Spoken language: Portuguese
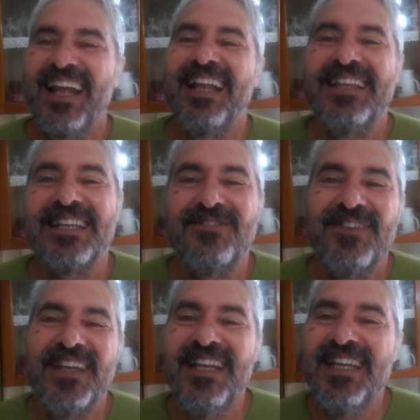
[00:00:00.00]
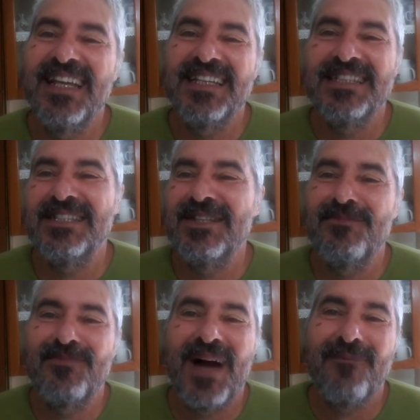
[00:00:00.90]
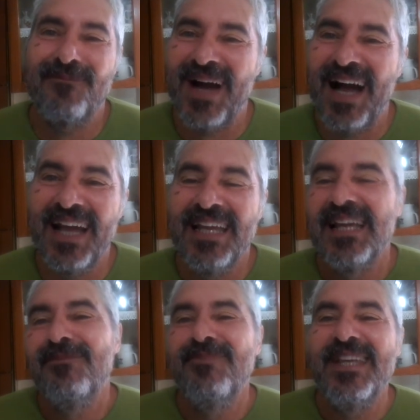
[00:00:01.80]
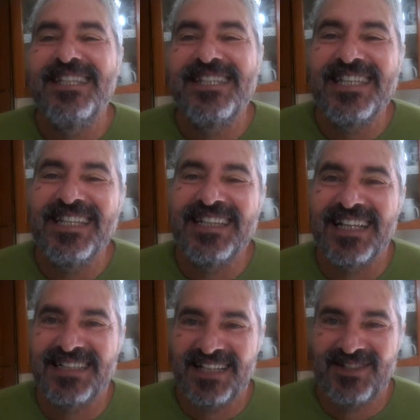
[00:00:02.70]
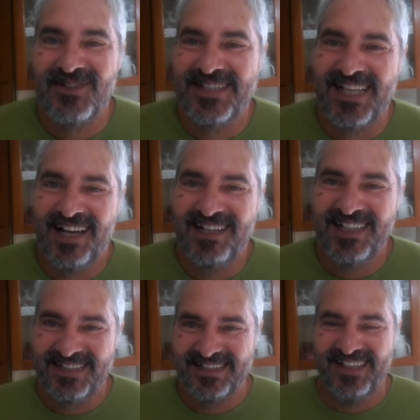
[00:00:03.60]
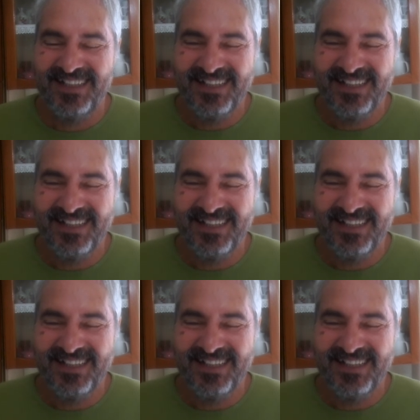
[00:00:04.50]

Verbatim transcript: entre as filhinhas de papai metidas a socialista.